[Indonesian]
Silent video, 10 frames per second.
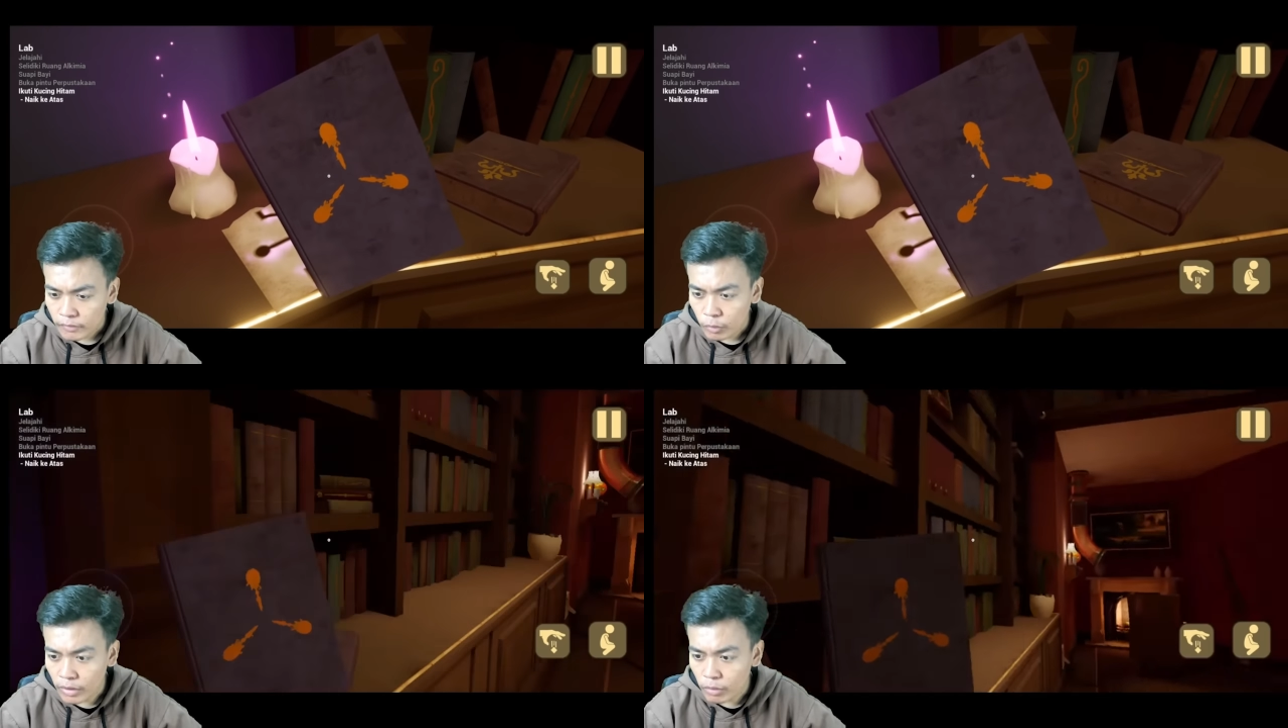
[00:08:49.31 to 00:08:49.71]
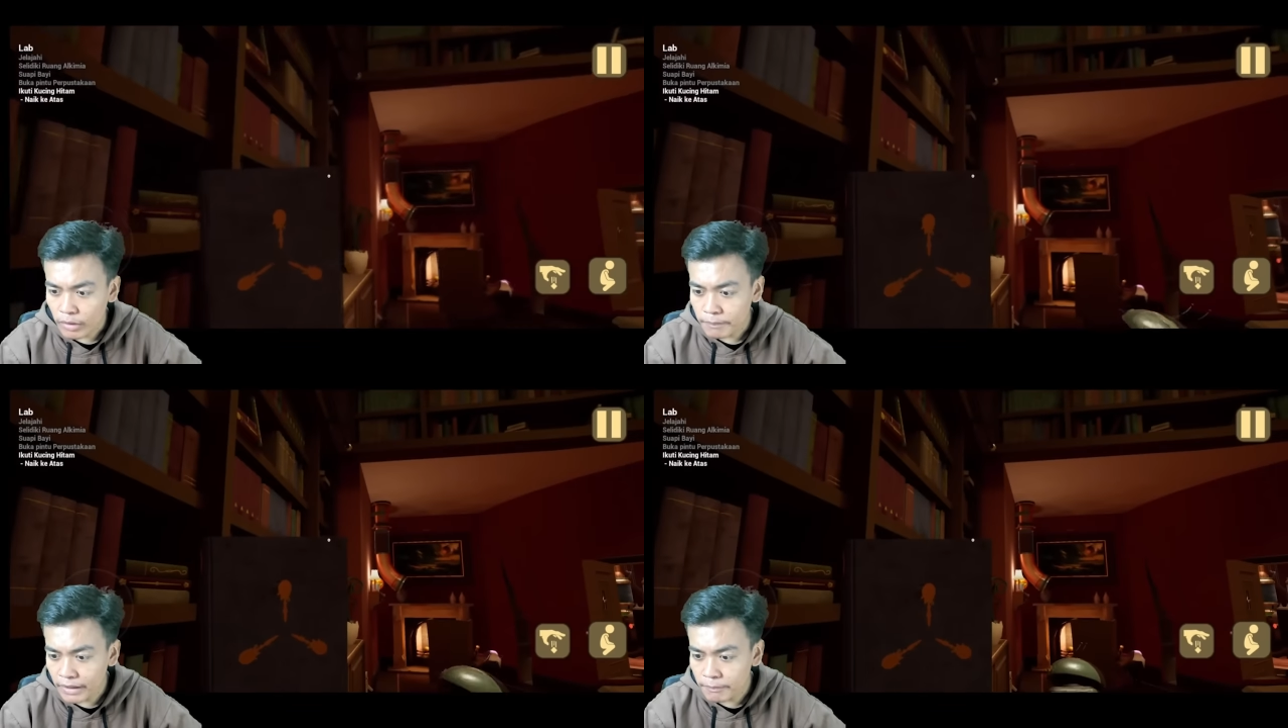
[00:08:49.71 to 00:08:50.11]
Wah, kok
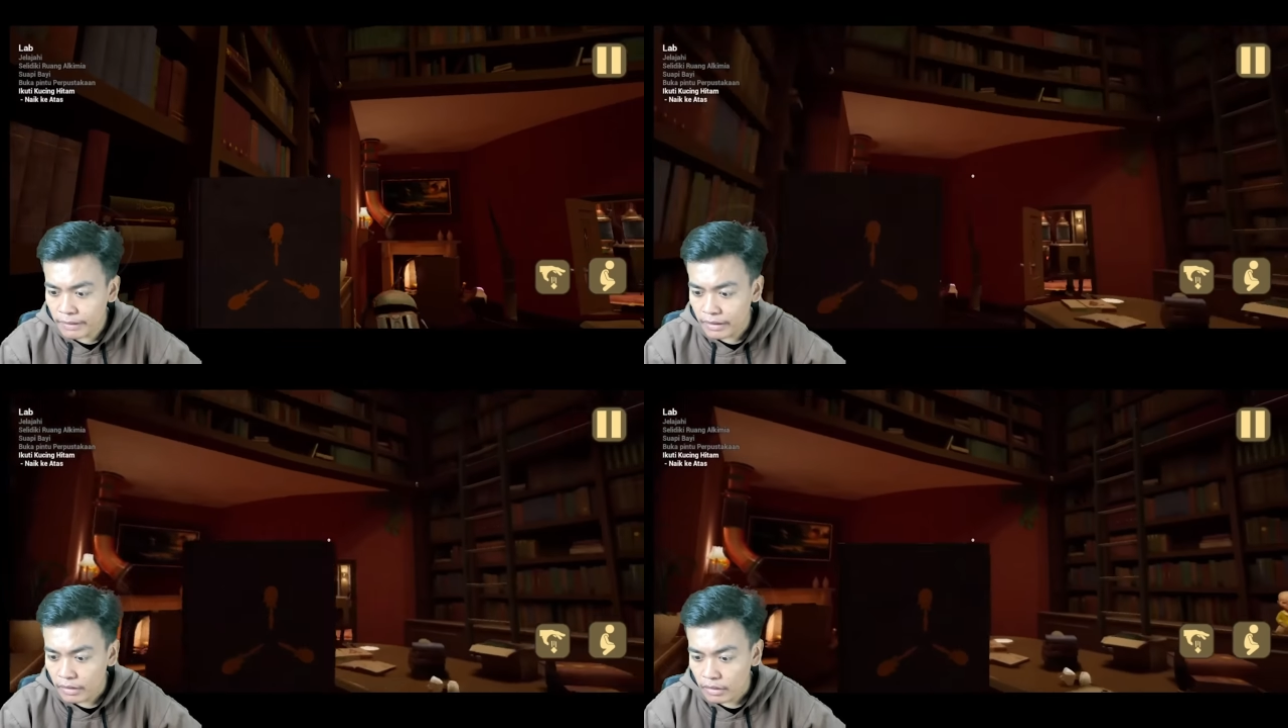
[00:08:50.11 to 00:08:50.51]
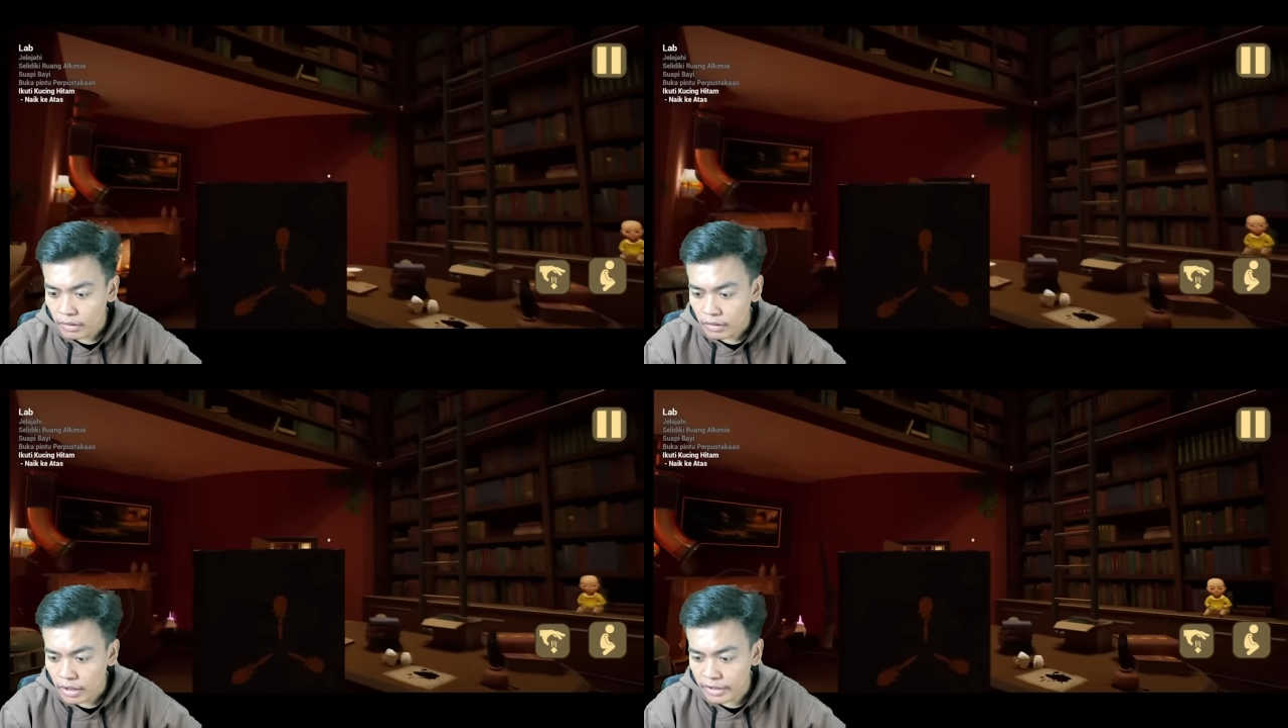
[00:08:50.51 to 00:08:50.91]
gempa gempa.
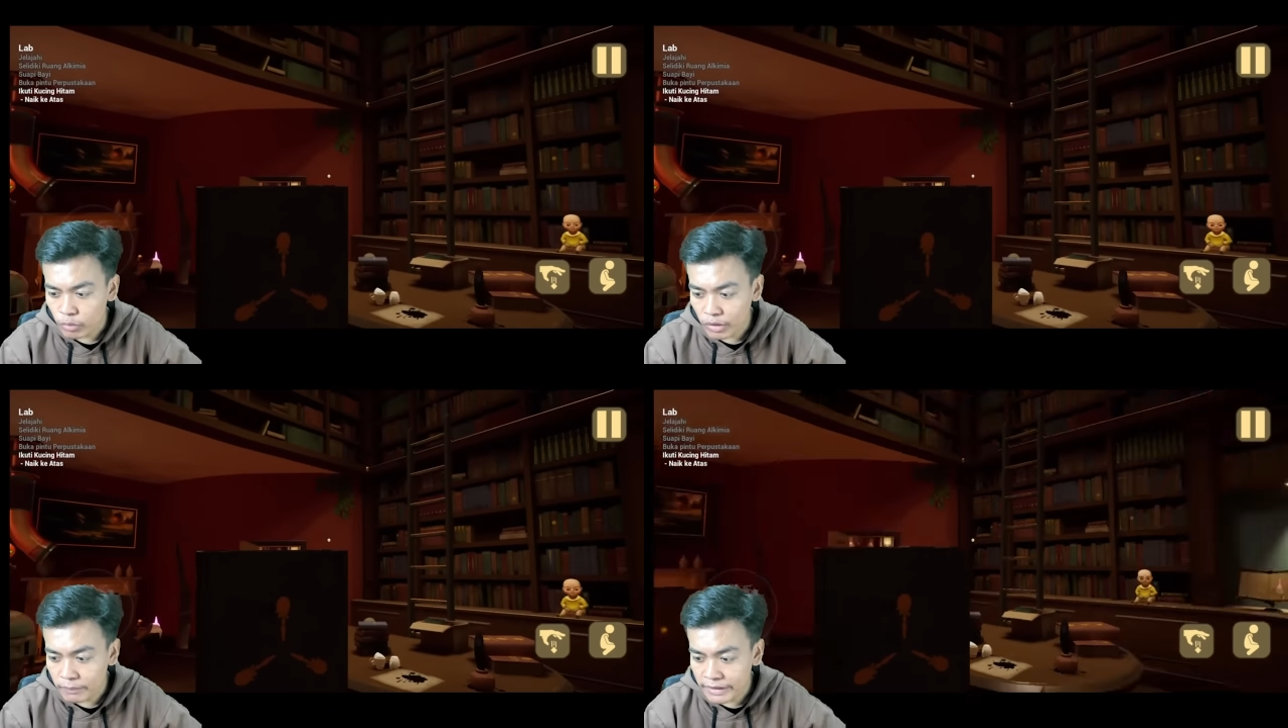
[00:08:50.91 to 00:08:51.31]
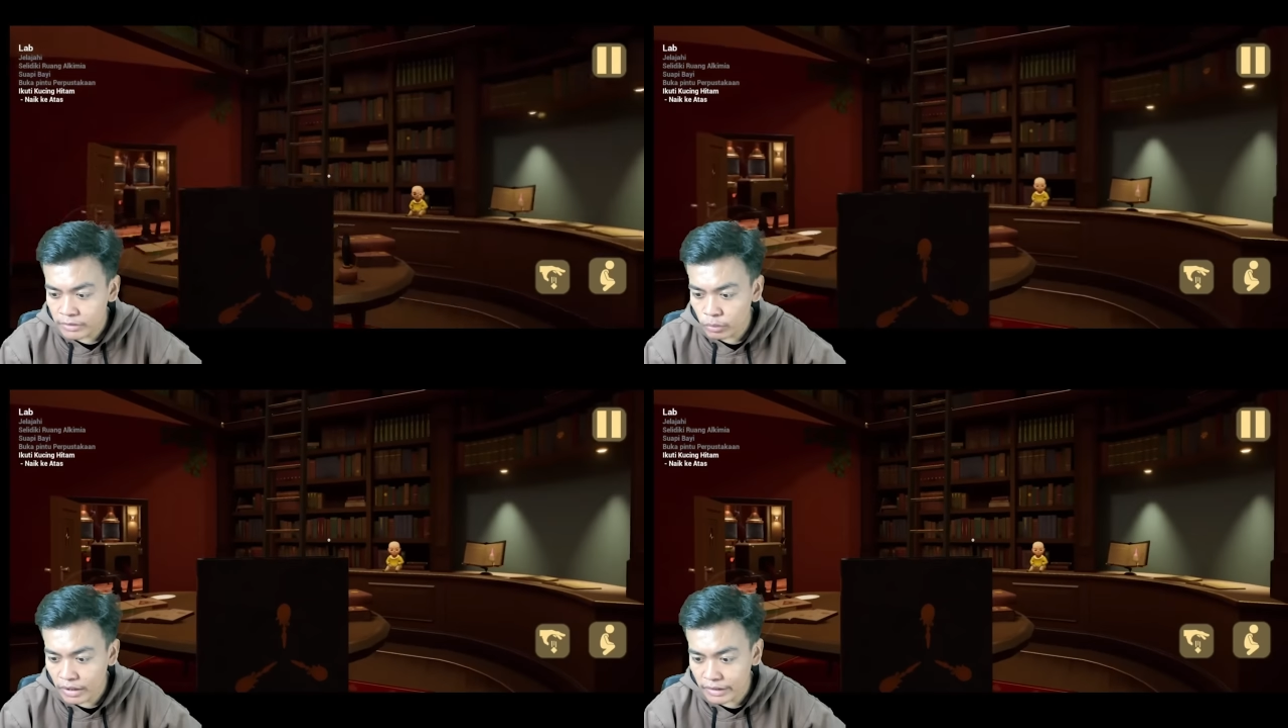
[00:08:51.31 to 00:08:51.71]
Ada suara bayi juga.